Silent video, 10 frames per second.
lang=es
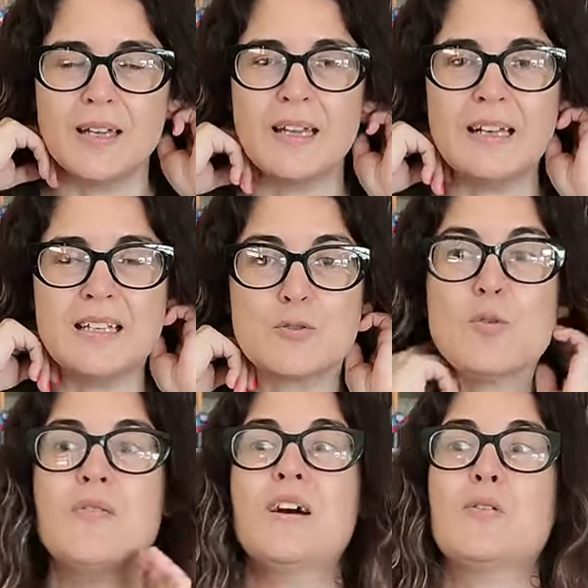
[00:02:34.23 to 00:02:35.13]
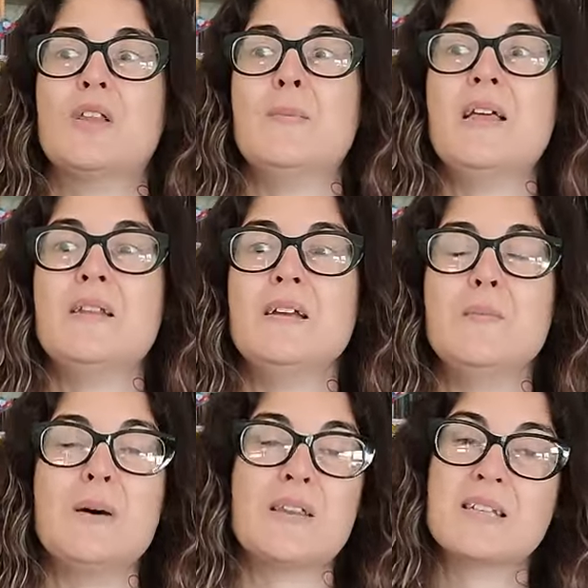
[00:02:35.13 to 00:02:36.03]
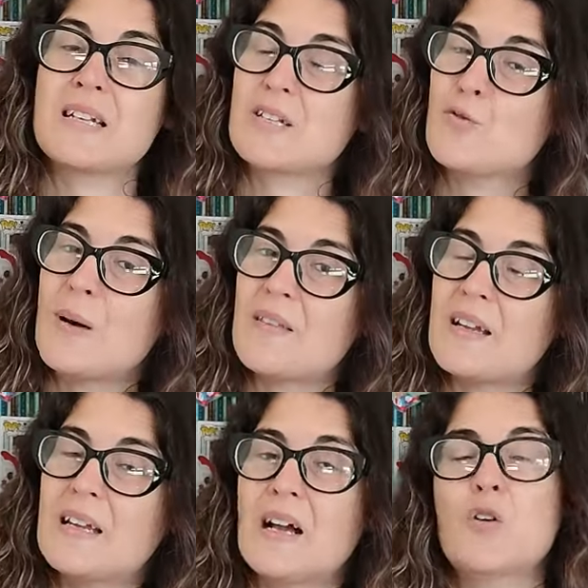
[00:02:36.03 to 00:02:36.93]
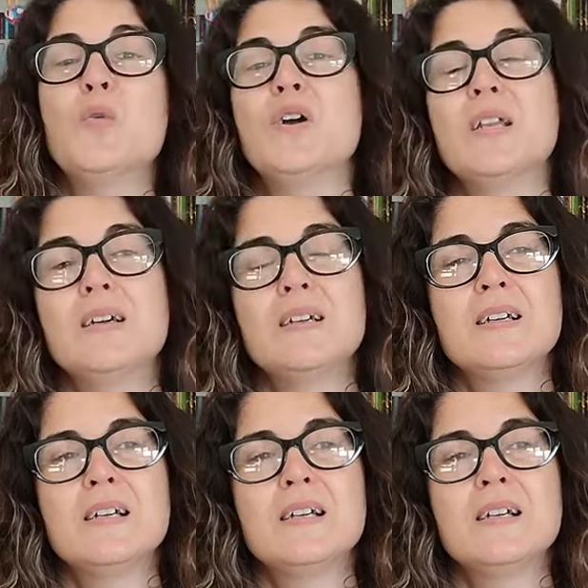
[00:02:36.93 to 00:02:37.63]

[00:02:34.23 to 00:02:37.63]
Él es huérfano de madre, parece ser que su madre era como él,